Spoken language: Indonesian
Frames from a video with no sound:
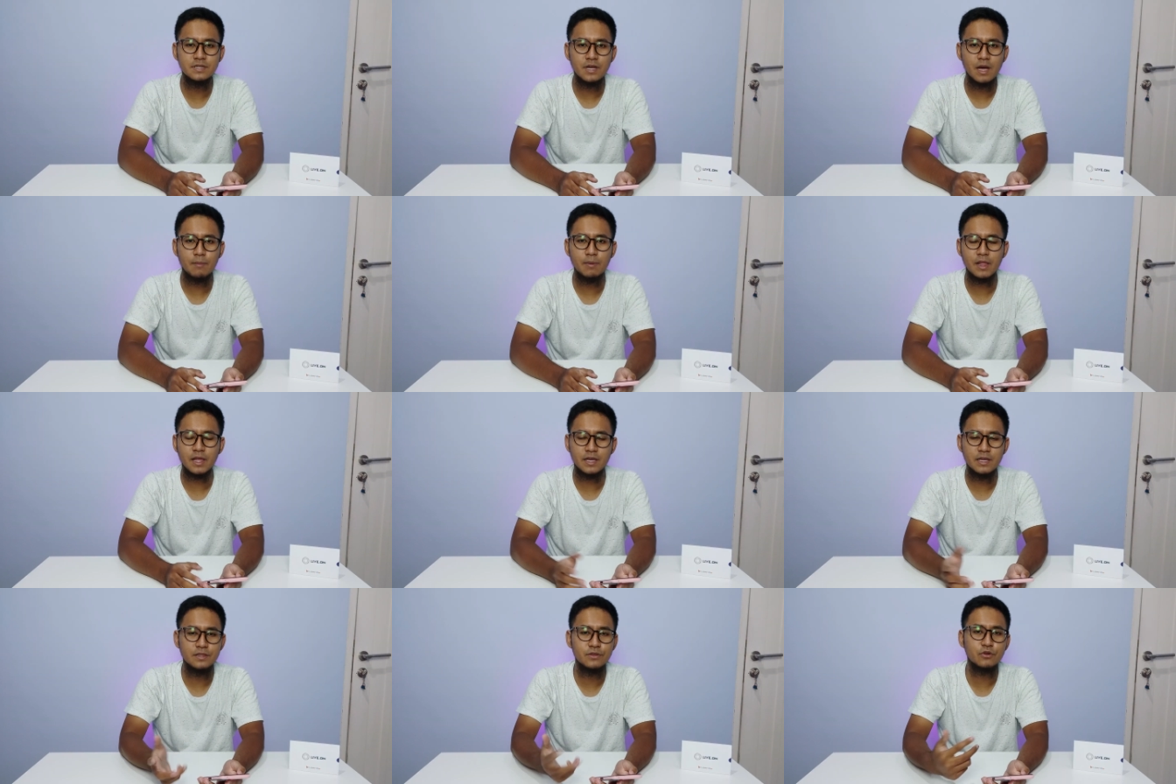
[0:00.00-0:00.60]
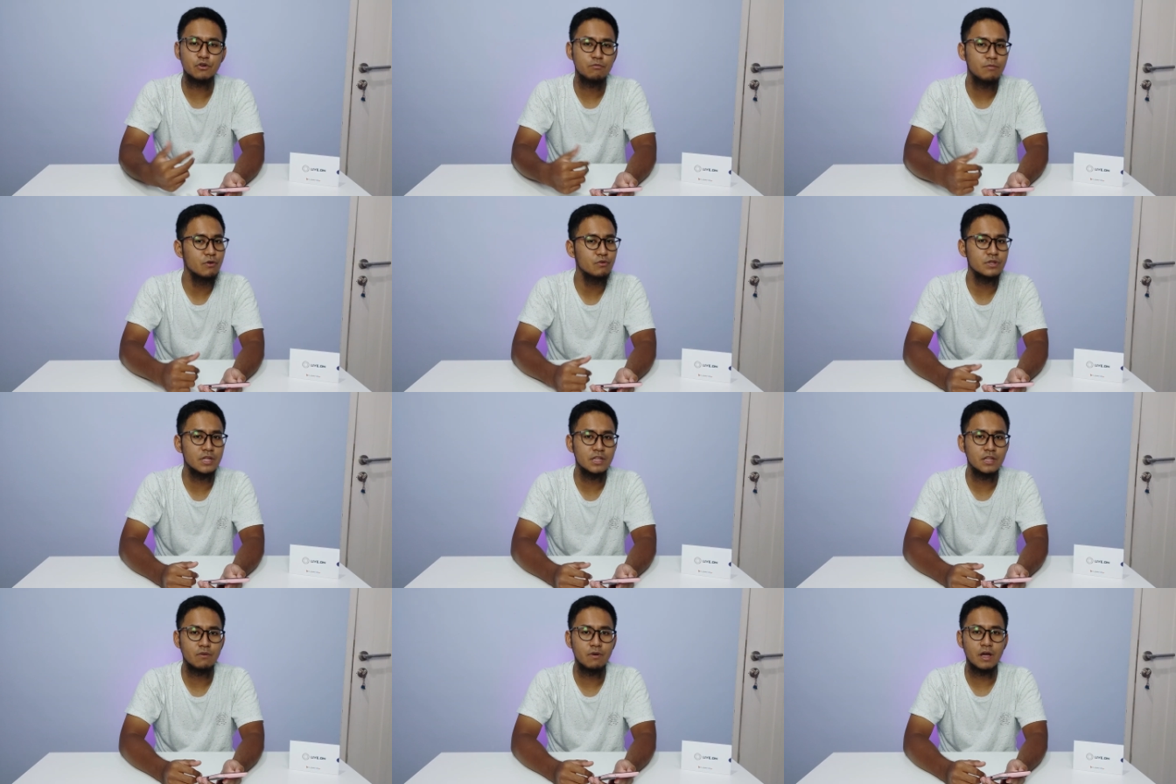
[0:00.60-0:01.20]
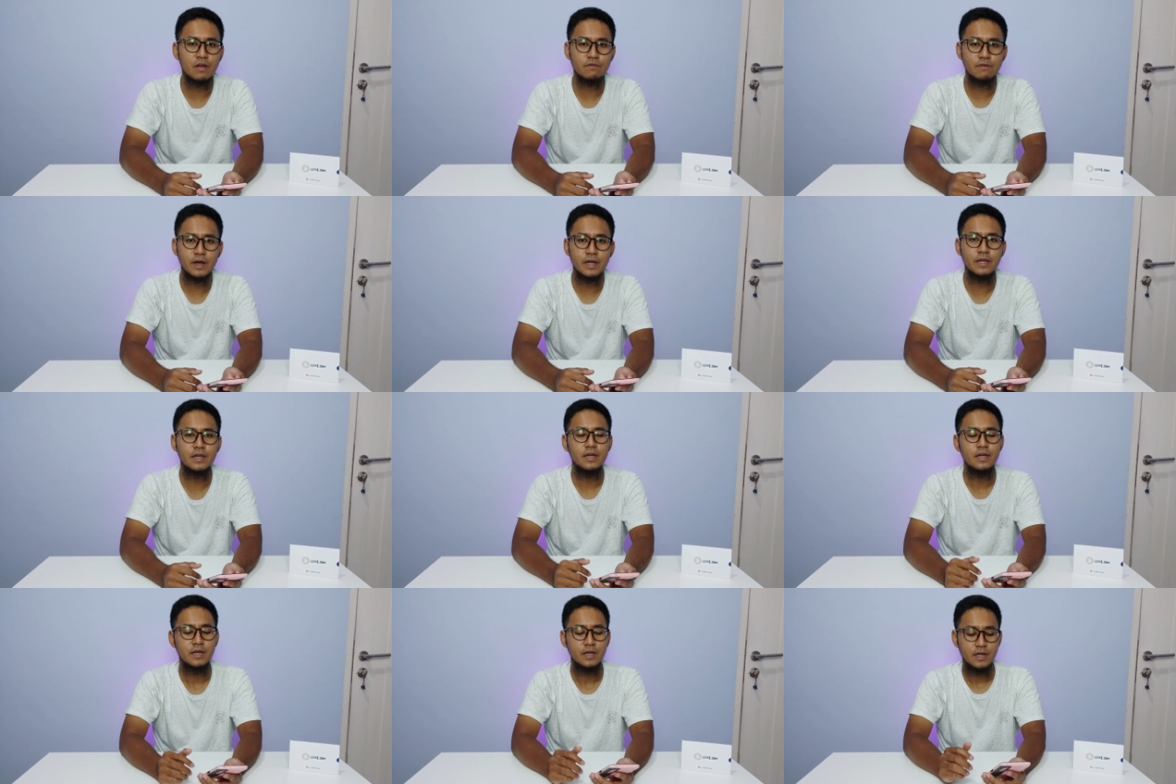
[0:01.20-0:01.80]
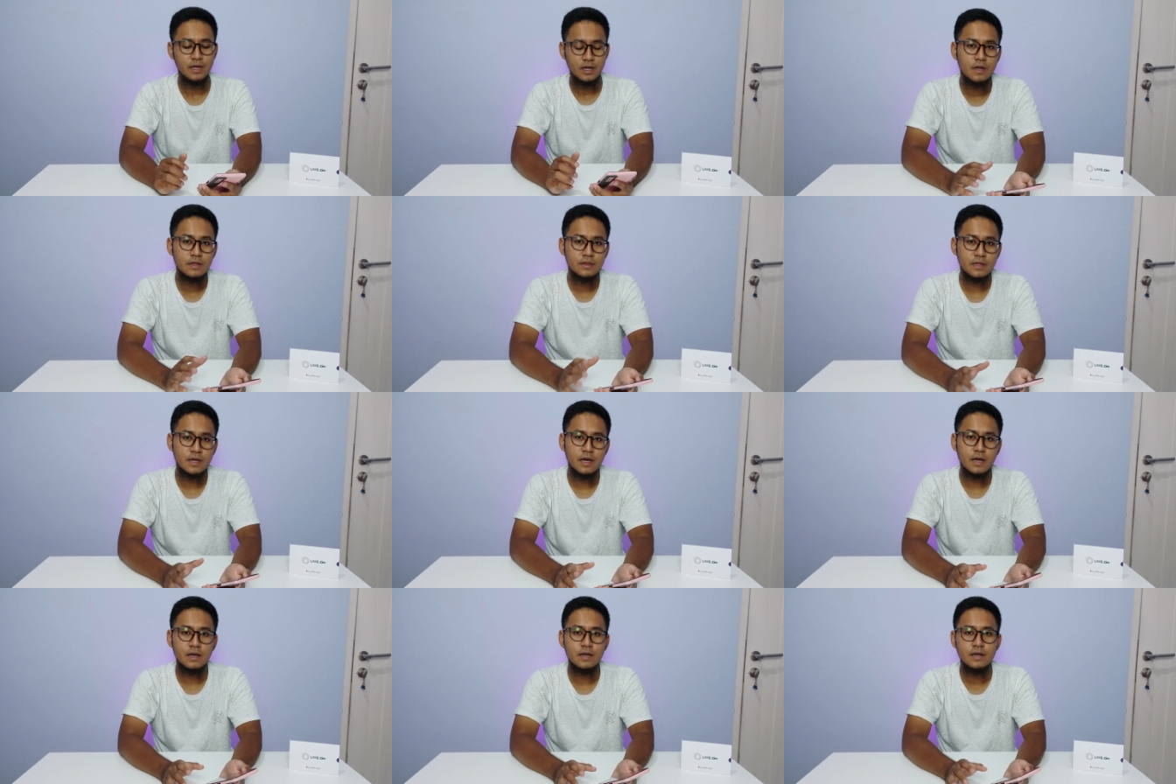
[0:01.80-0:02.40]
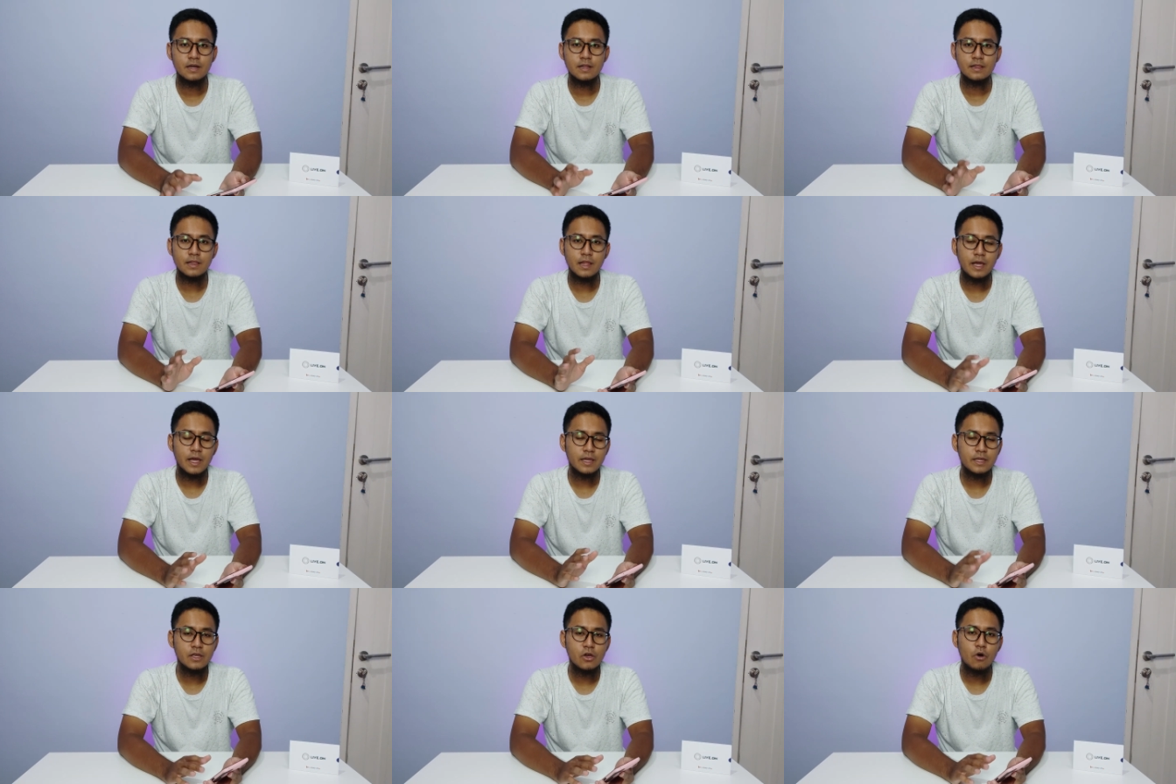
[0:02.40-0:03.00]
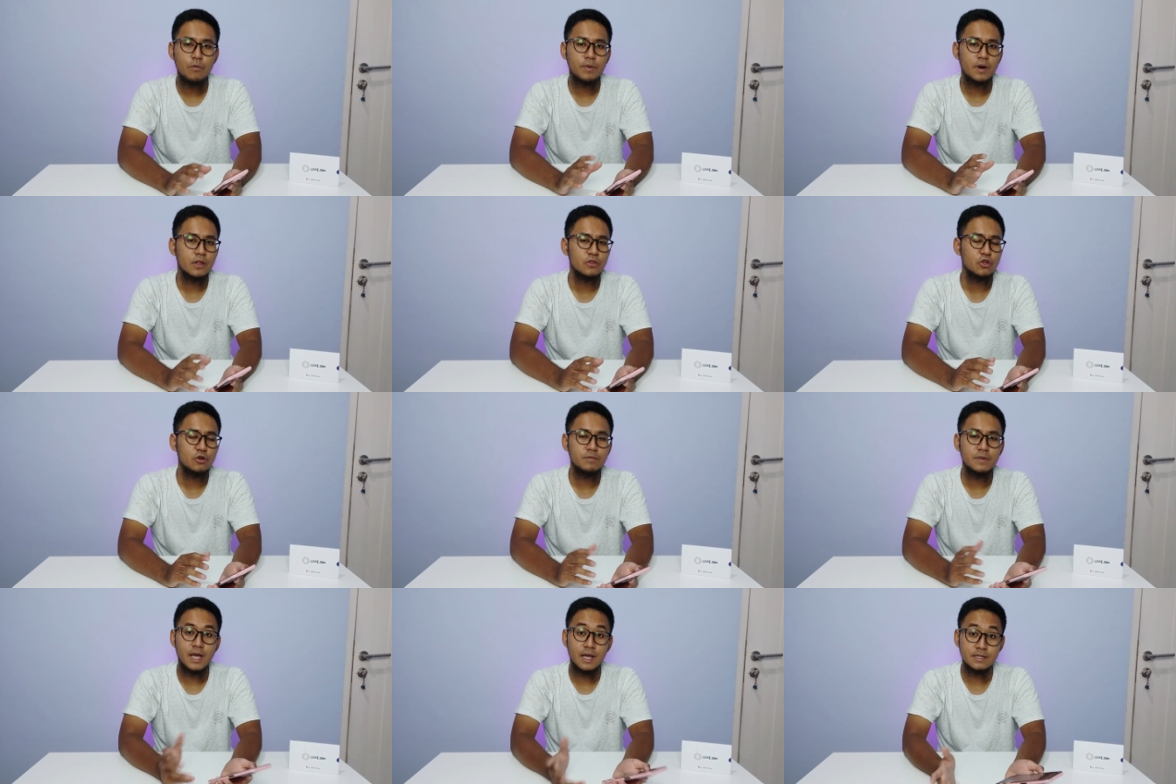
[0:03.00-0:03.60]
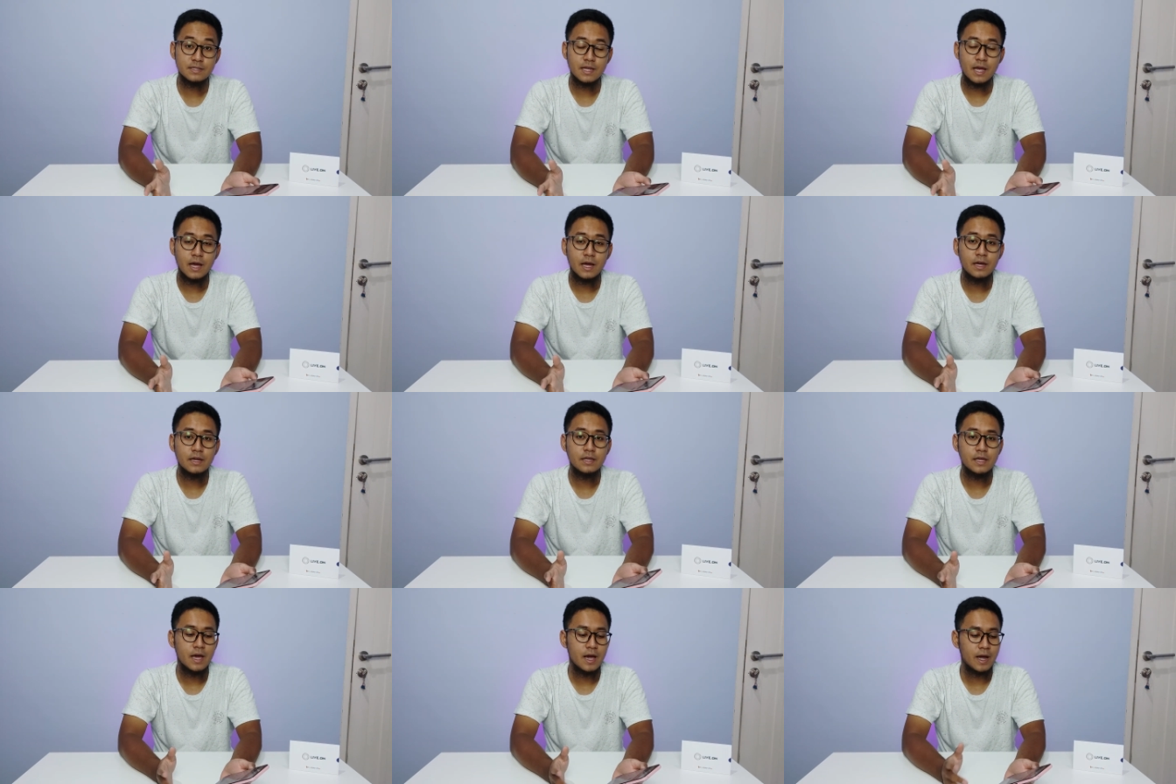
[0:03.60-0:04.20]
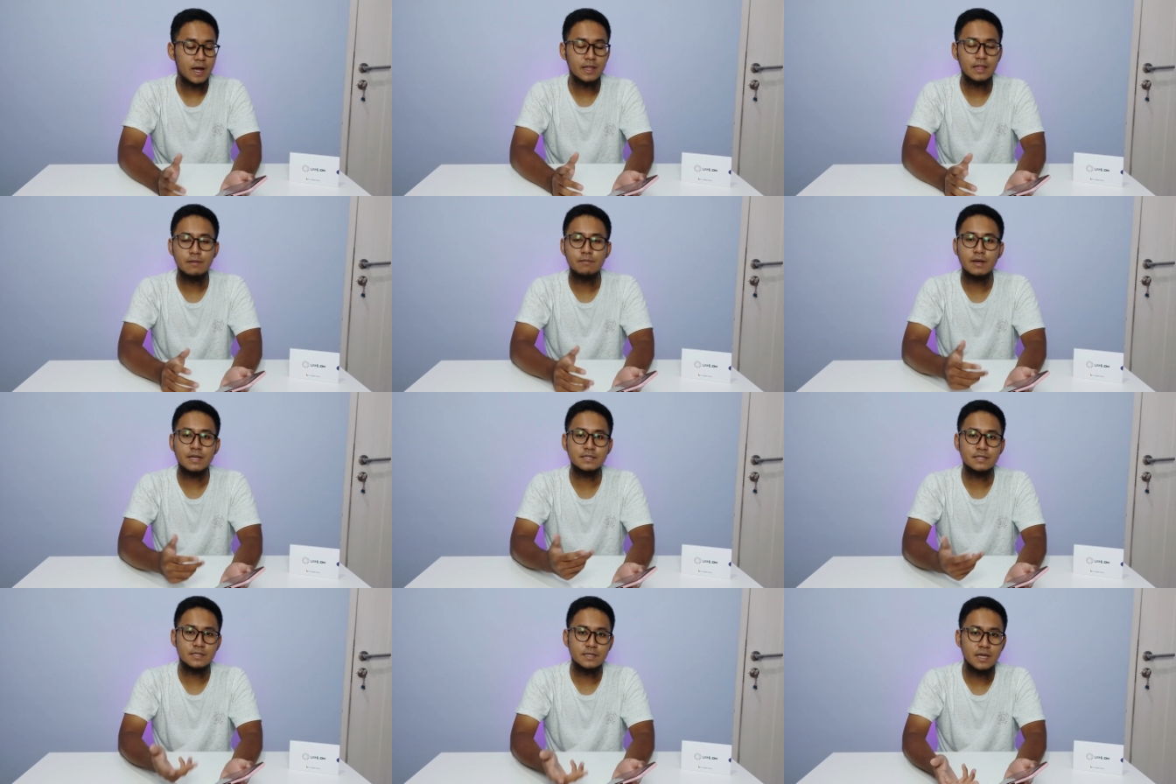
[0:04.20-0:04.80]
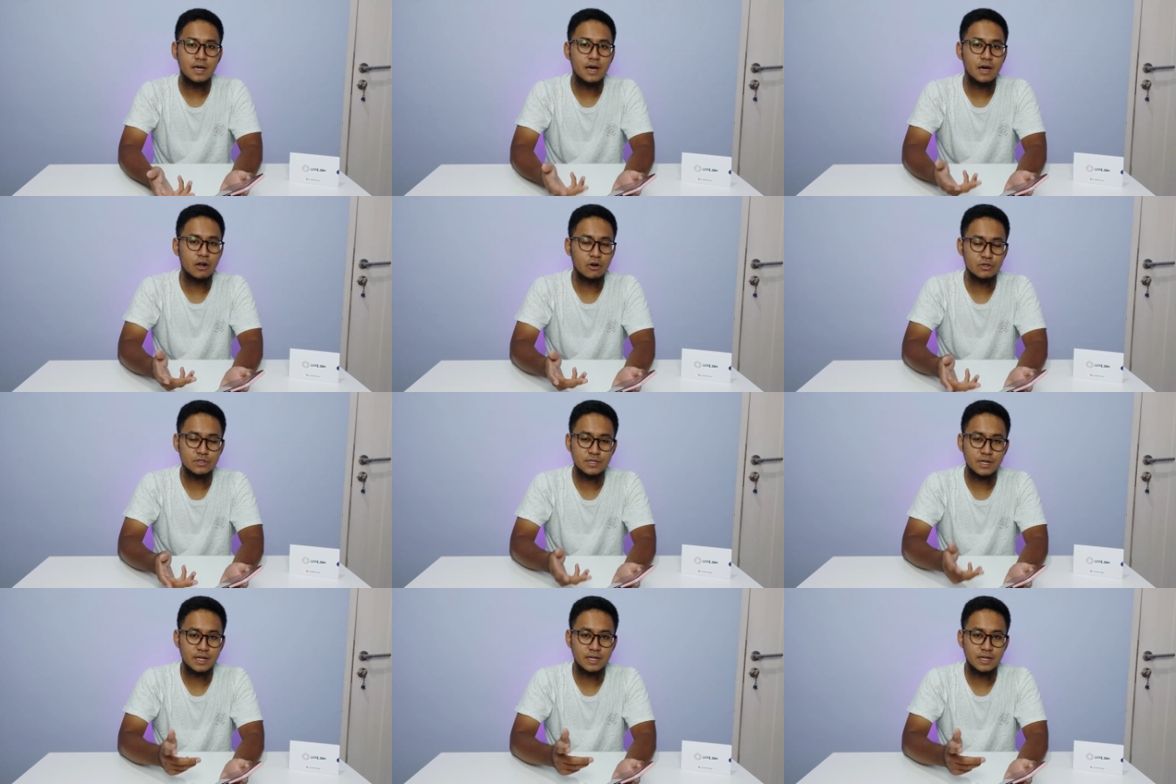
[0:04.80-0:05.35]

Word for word: sih apalagi di rumah udah ada wifi Nah, layaknya operator biasa, ya kalian pastinya harus